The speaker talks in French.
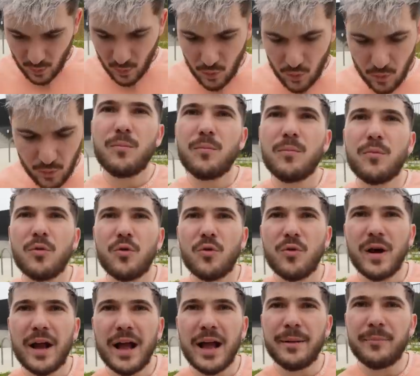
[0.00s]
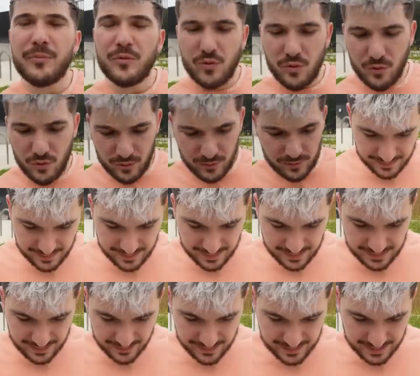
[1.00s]
O, Mo, M, O.
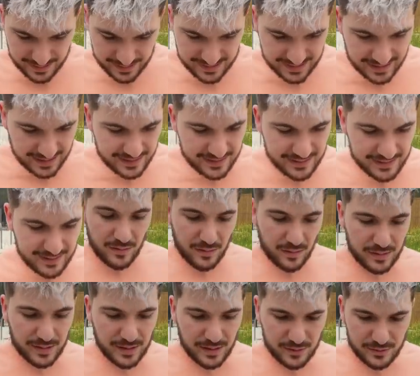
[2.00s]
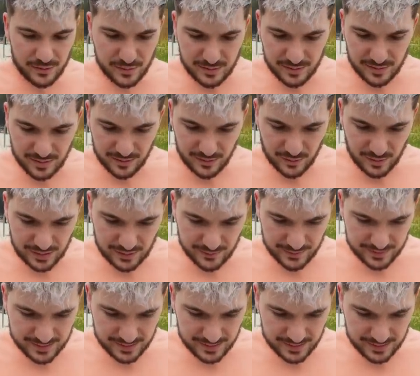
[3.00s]
Ça veut dire Z. Ok ensuite le doigt qui fait